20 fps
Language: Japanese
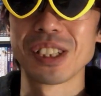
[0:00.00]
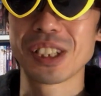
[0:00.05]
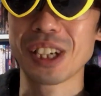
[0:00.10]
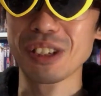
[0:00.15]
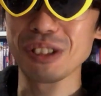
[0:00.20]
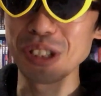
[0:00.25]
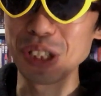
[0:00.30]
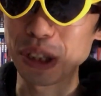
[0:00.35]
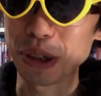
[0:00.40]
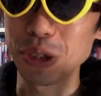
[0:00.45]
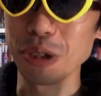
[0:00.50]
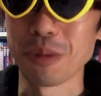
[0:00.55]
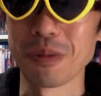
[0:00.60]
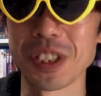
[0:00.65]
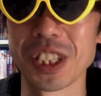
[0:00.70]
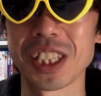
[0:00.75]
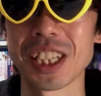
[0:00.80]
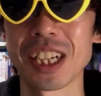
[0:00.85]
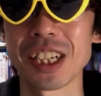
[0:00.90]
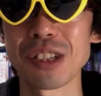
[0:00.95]
逆にそれを
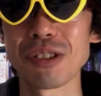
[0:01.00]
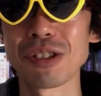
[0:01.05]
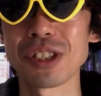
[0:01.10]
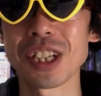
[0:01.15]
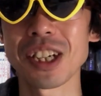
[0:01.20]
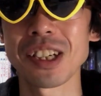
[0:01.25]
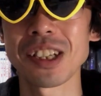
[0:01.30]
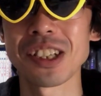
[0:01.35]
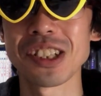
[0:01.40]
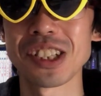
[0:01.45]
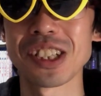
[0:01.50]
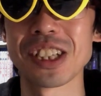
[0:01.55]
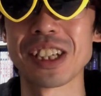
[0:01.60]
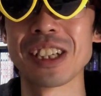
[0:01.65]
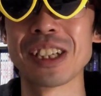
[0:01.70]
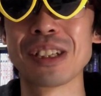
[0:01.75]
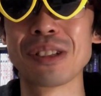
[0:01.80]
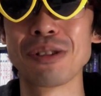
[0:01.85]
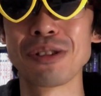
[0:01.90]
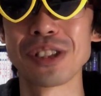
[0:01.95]
酒の魚にして、
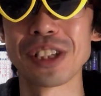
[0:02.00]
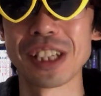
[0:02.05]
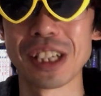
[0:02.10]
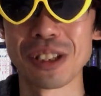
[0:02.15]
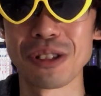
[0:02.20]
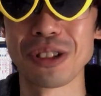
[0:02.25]
え飲んでた